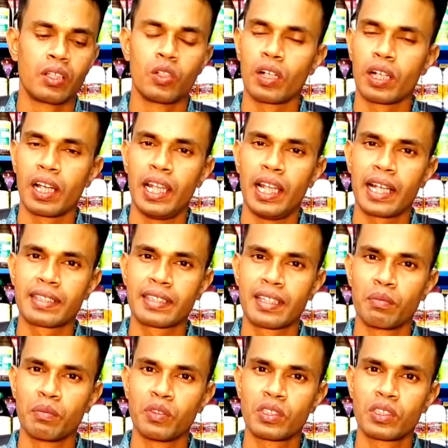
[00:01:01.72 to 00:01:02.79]
সকালে এক
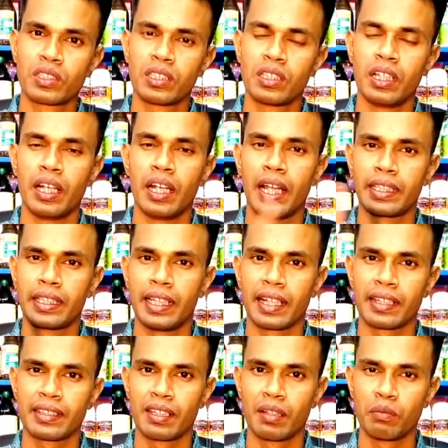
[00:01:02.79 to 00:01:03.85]
চামচ রাতে
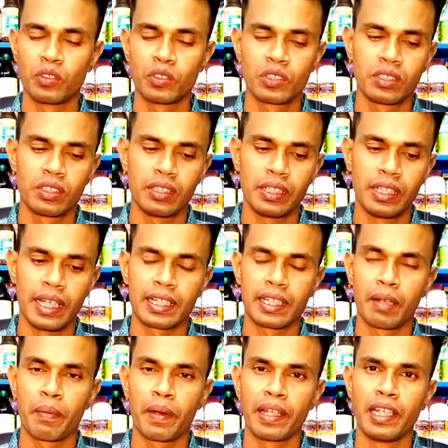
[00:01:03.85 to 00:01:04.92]
এক চামচ
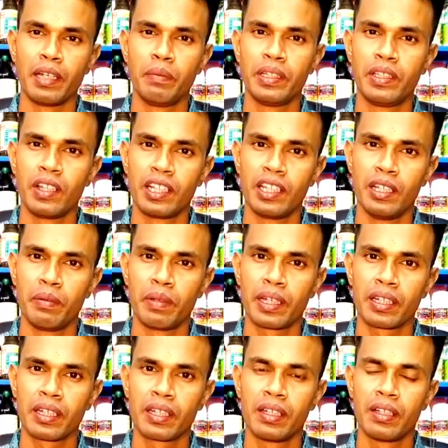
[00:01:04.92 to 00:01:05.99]
একটা পানের ভিতরে
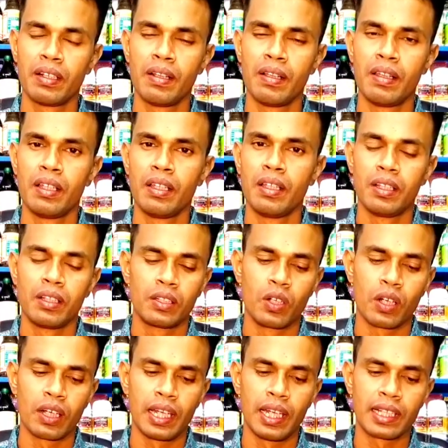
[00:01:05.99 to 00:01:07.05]
দেবেন
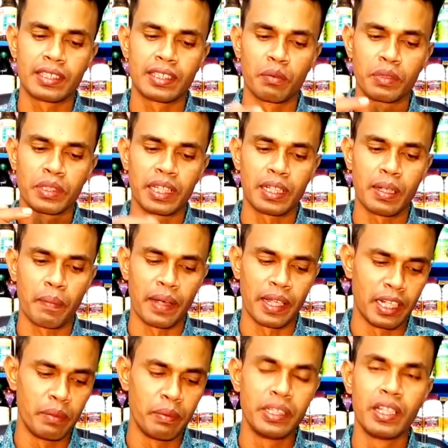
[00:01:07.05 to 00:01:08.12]
সকালে এক চামচ একটা
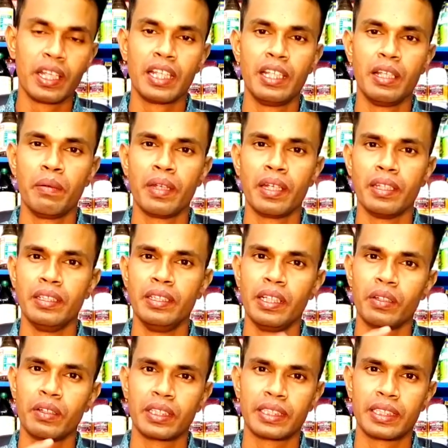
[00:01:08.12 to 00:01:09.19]
পানের ভিতরে দেবেন
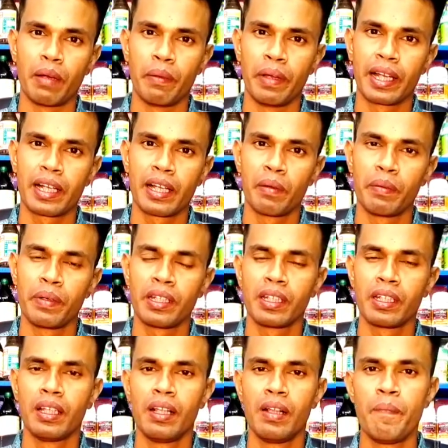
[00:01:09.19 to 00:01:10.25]
দিয়ে ওটা চাবায়া খাবেন
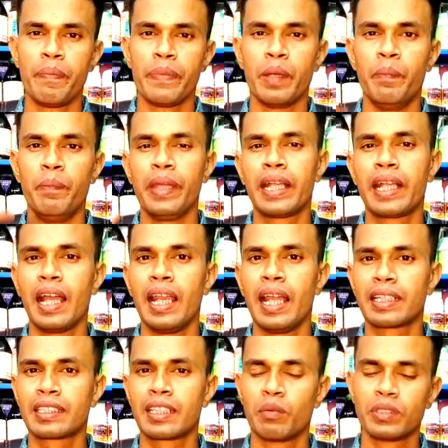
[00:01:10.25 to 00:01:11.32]
বিকালে
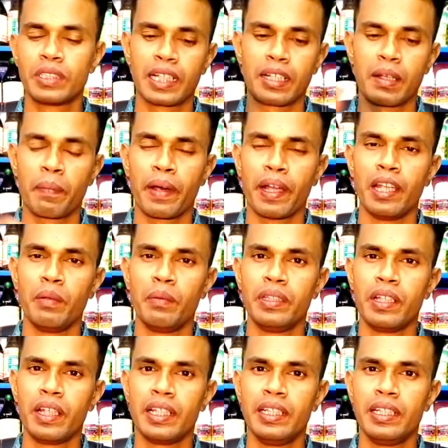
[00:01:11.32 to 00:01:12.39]
এক চামচ একটা পানের
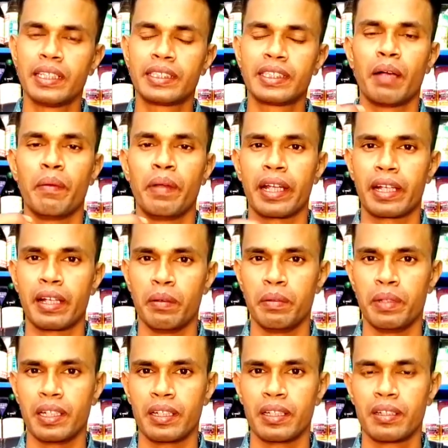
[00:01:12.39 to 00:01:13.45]
ভিতরে দিয়ে চাবায়া
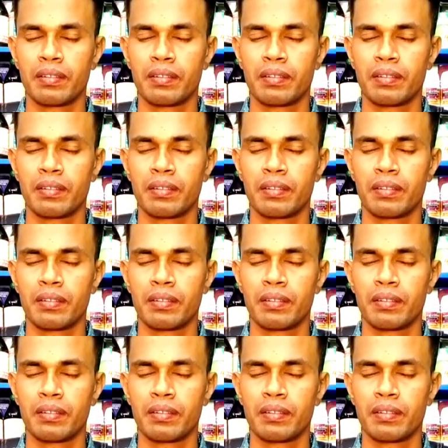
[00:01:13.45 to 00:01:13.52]
খাবেন